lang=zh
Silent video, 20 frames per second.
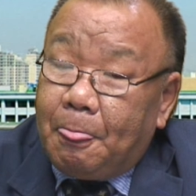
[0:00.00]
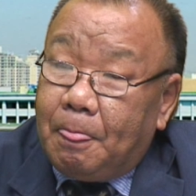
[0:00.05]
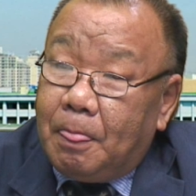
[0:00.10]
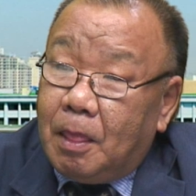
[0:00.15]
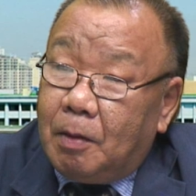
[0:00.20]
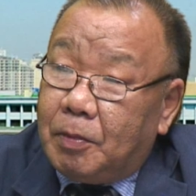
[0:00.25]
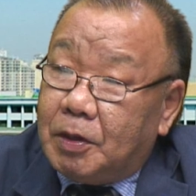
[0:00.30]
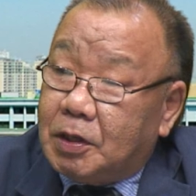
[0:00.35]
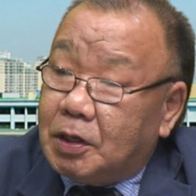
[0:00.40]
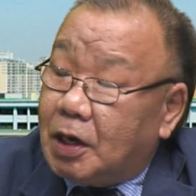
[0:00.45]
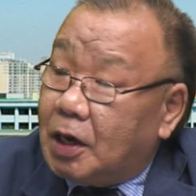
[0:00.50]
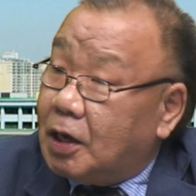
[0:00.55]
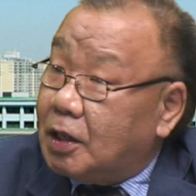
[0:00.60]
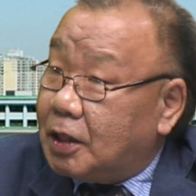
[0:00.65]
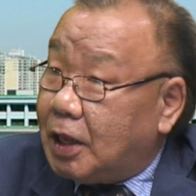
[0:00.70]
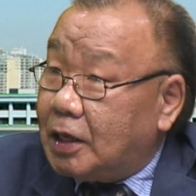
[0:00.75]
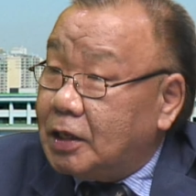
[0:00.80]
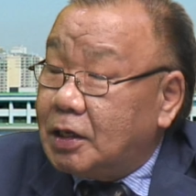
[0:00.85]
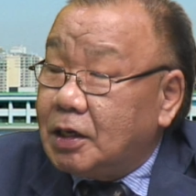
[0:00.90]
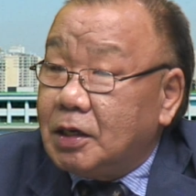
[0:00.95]
那么这个
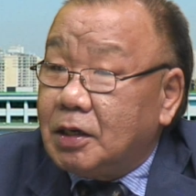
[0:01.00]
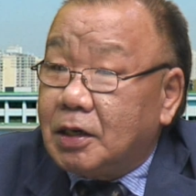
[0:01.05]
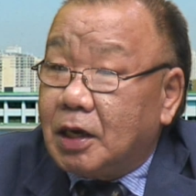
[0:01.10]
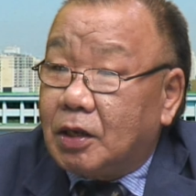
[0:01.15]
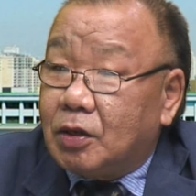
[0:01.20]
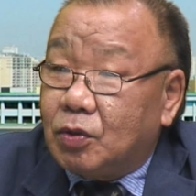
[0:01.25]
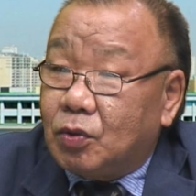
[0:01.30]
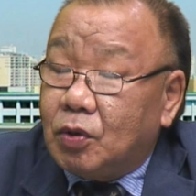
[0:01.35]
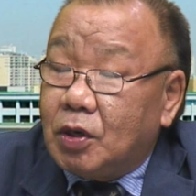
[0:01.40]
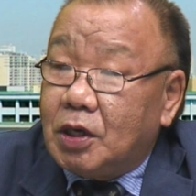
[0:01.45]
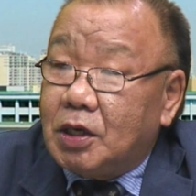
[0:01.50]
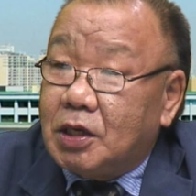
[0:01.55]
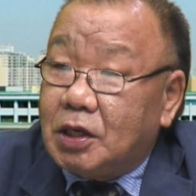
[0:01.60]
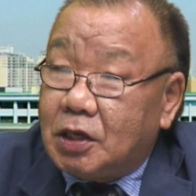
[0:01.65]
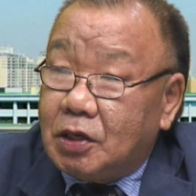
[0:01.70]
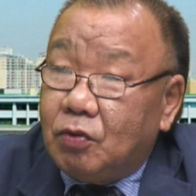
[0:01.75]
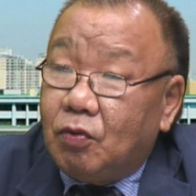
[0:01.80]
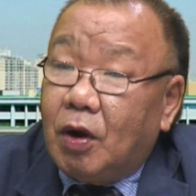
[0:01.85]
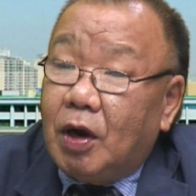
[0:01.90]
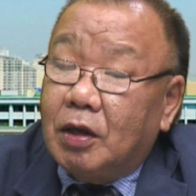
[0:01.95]
很难进展，所以
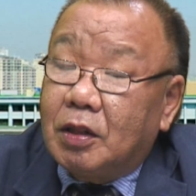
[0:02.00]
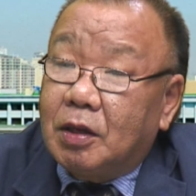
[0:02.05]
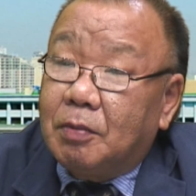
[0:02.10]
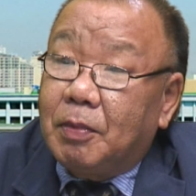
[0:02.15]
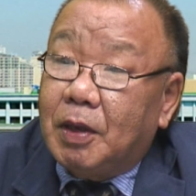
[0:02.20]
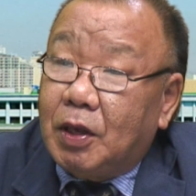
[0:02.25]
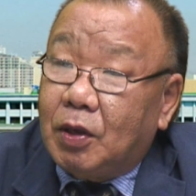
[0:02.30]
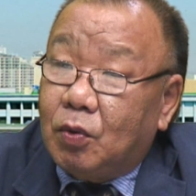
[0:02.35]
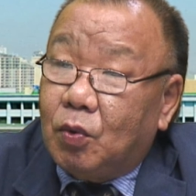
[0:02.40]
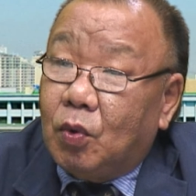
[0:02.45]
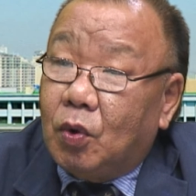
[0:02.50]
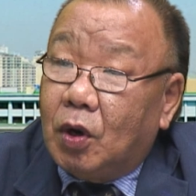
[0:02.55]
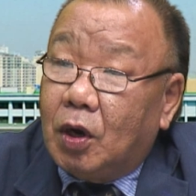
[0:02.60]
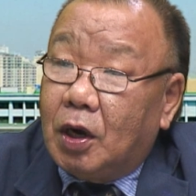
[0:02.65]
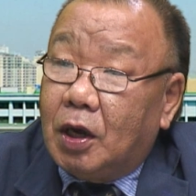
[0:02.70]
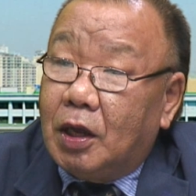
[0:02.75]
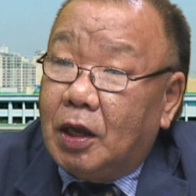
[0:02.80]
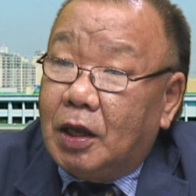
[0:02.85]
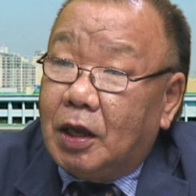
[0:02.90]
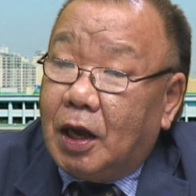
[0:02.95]
希望呢，美
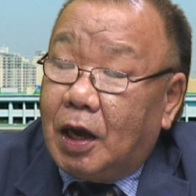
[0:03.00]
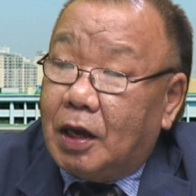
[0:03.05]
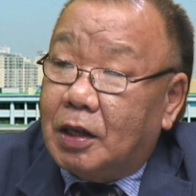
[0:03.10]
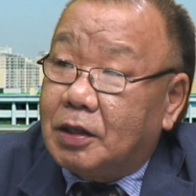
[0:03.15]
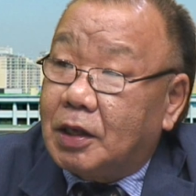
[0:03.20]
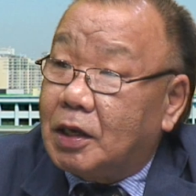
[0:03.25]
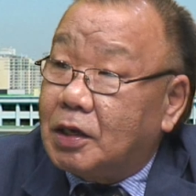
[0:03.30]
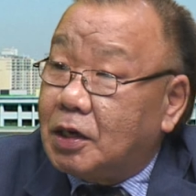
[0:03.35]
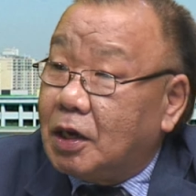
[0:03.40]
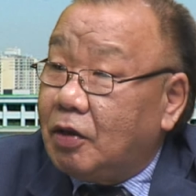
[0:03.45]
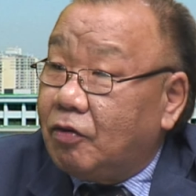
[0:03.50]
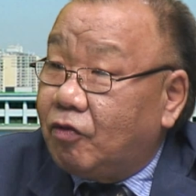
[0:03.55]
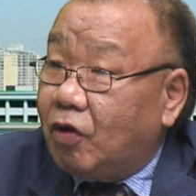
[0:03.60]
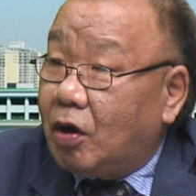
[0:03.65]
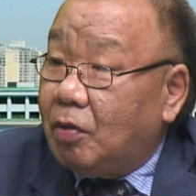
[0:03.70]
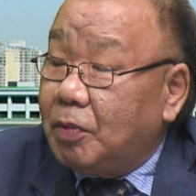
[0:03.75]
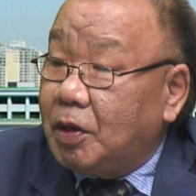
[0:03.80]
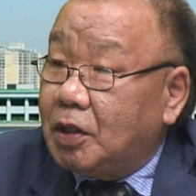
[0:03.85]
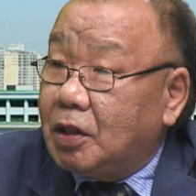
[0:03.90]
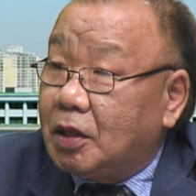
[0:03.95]
国在这一
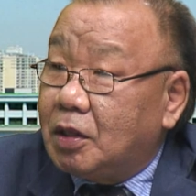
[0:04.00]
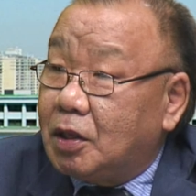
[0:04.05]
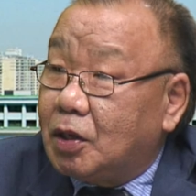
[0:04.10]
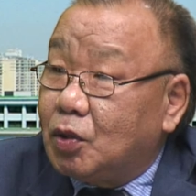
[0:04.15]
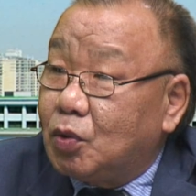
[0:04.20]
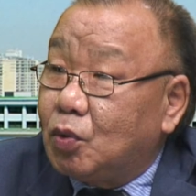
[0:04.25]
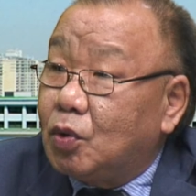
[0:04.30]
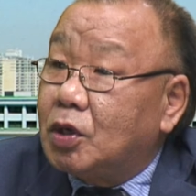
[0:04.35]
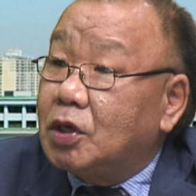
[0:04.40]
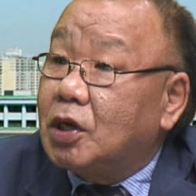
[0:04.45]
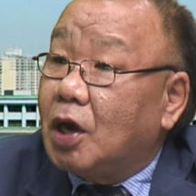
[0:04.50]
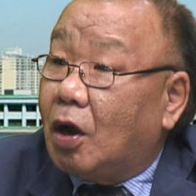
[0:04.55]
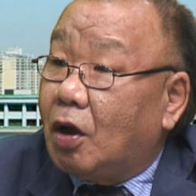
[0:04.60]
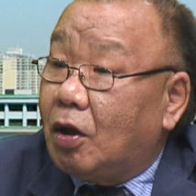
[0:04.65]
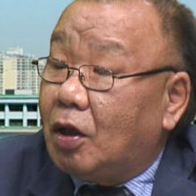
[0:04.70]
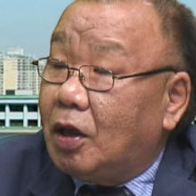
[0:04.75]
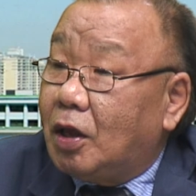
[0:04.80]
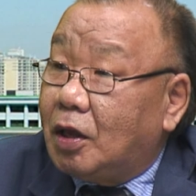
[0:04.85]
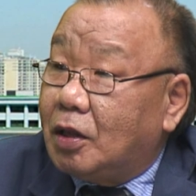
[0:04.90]
方面呢，能多少。